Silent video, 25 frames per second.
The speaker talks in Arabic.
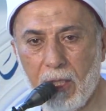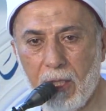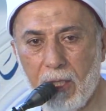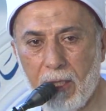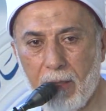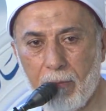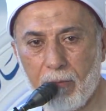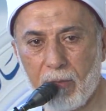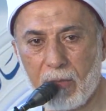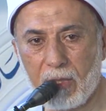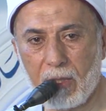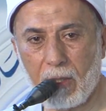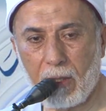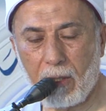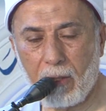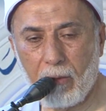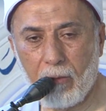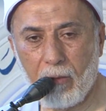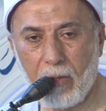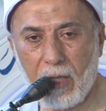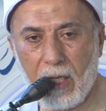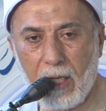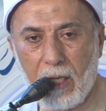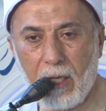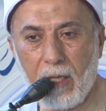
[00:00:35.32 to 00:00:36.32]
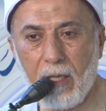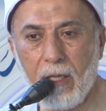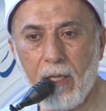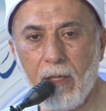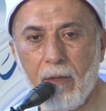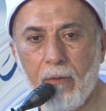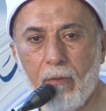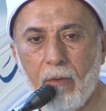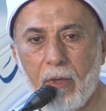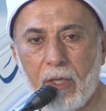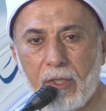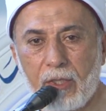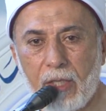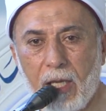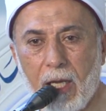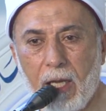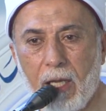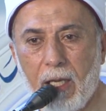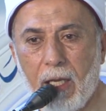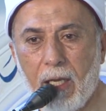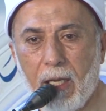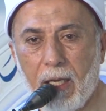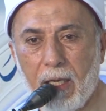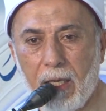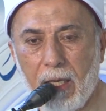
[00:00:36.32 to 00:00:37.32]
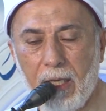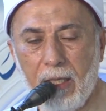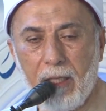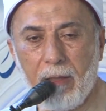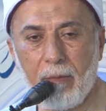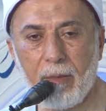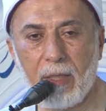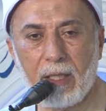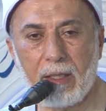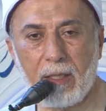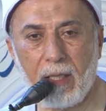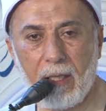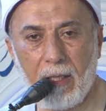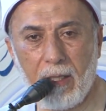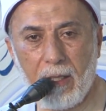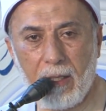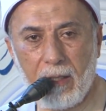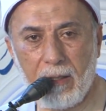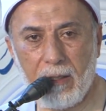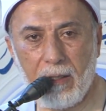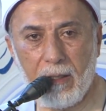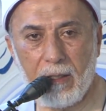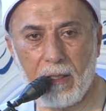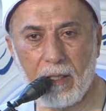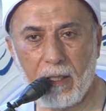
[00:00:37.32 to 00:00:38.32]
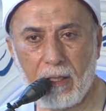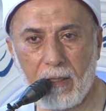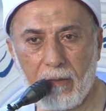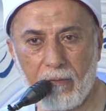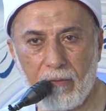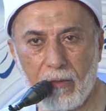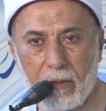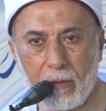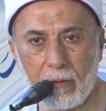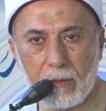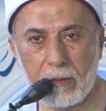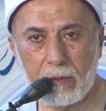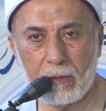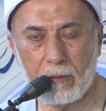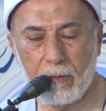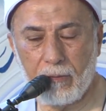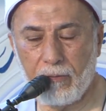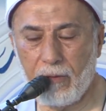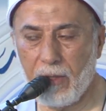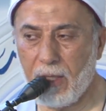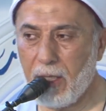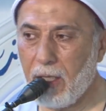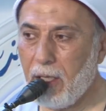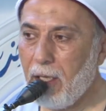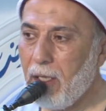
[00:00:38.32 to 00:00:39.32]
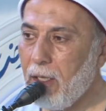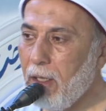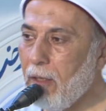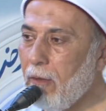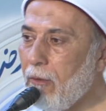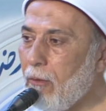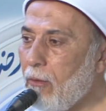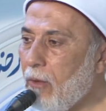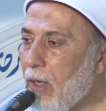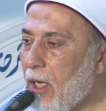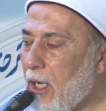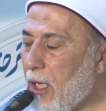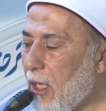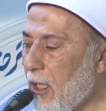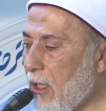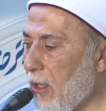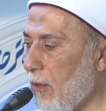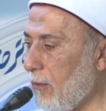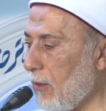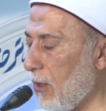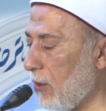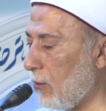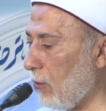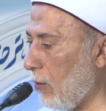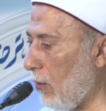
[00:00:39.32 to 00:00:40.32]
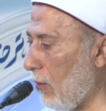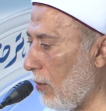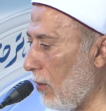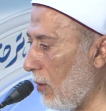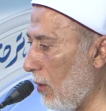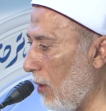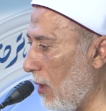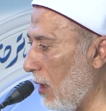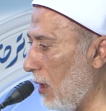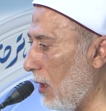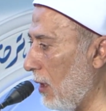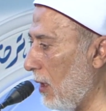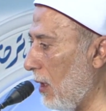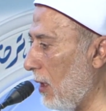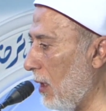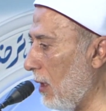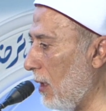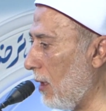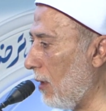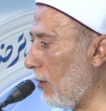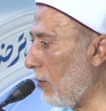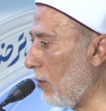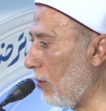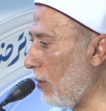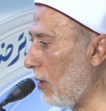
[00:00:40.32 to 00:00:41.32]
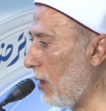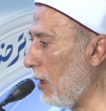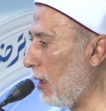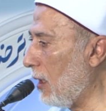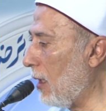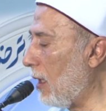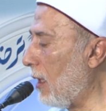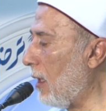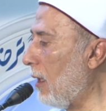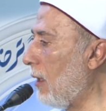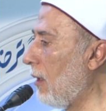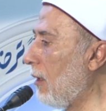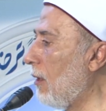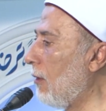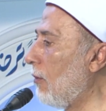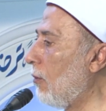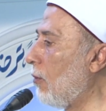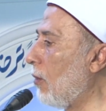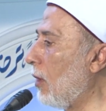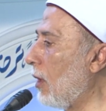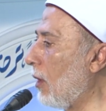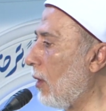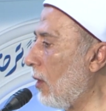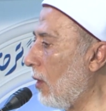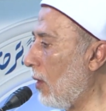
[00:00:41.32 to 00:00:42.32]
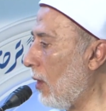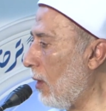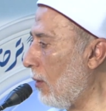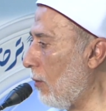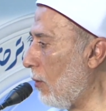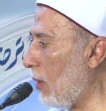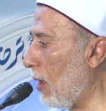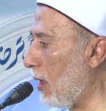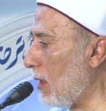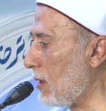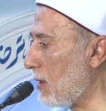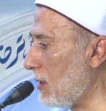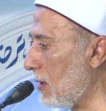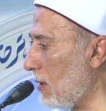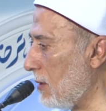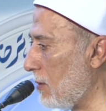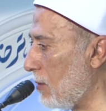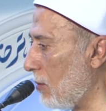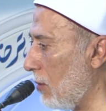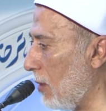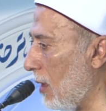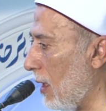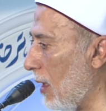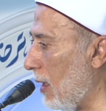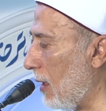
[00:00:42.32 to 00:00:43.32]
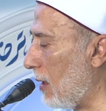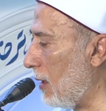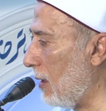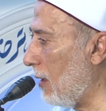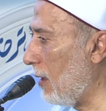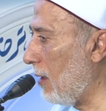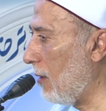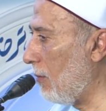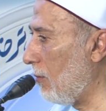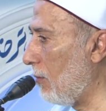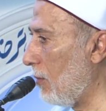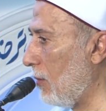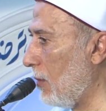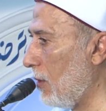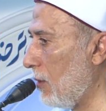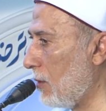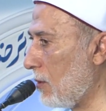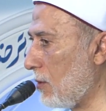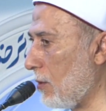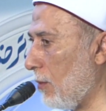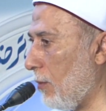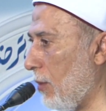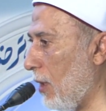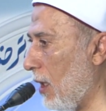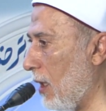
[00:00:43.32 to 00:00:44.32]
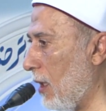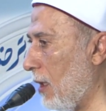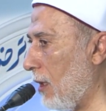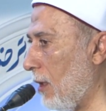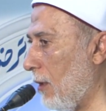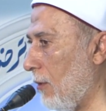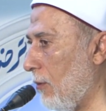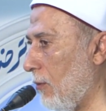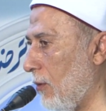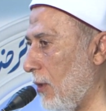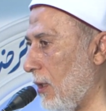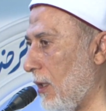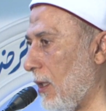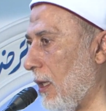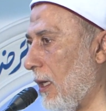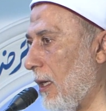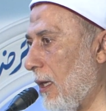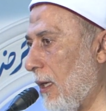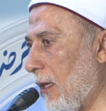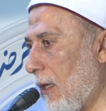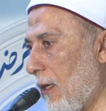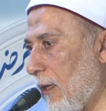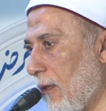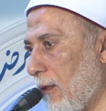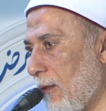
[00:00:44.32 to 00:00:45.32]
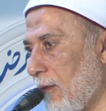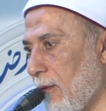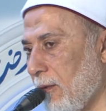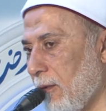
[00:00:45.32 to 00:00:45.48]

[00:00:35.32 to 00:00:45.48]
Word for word: لم تروها وجعل كلمة الذين كفروا السفلى وكلمة الله هي العليا والله عزيز حكيم سبحانه وتعالى